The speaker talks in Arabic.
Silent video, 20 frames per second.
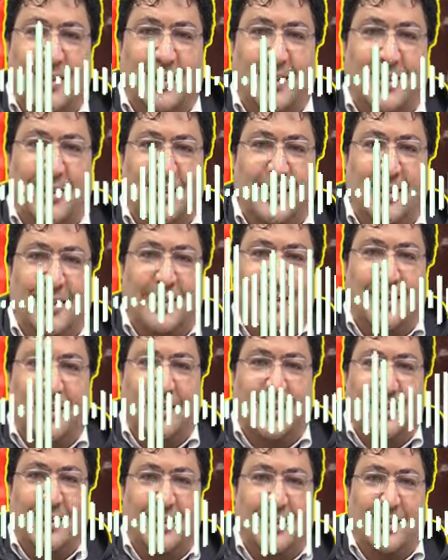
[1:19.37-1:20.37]
الا من
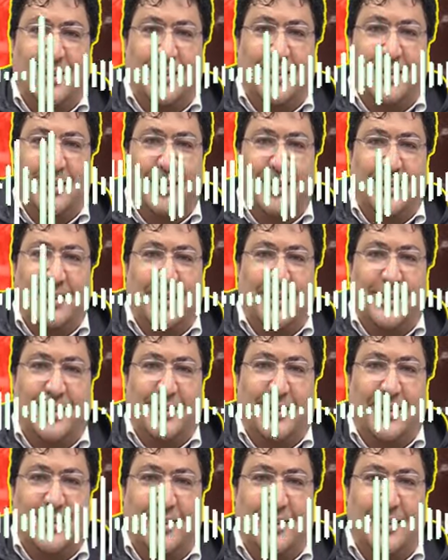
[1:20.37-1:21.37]
بورك
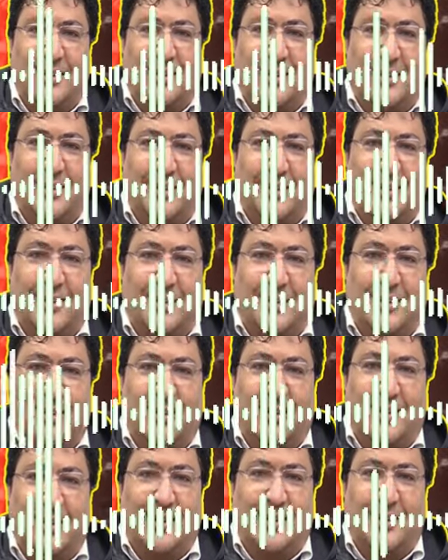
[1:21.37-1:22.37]
اللي قال تبارك الله
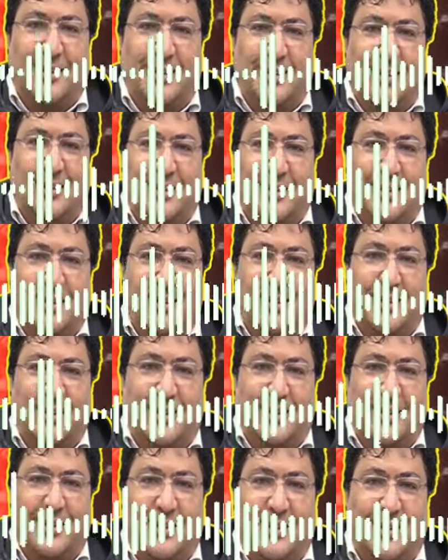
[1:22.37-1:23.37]
تبارك الله ما شاء
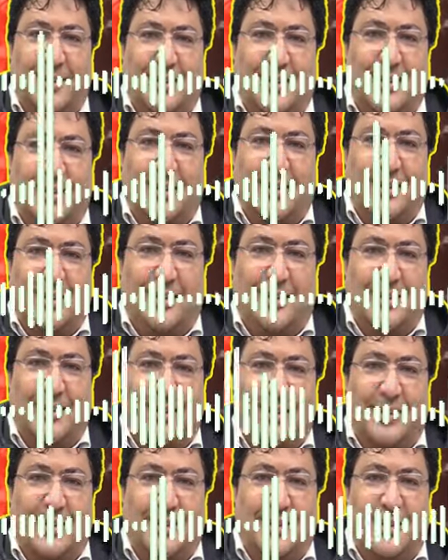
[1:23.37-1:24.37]
الله هذا عين
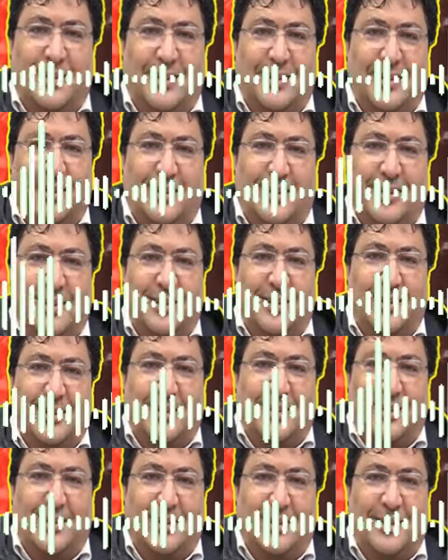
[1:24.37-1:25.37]
حسنة
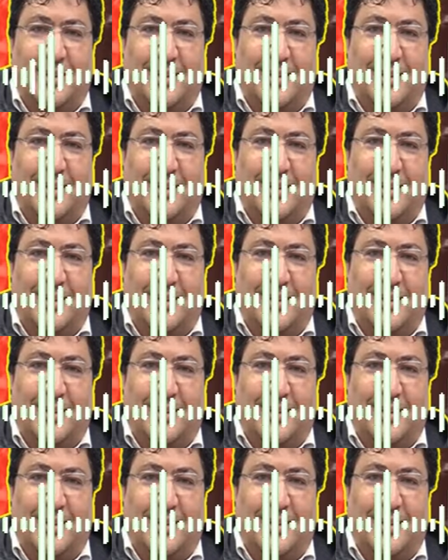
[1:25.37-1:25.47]
العين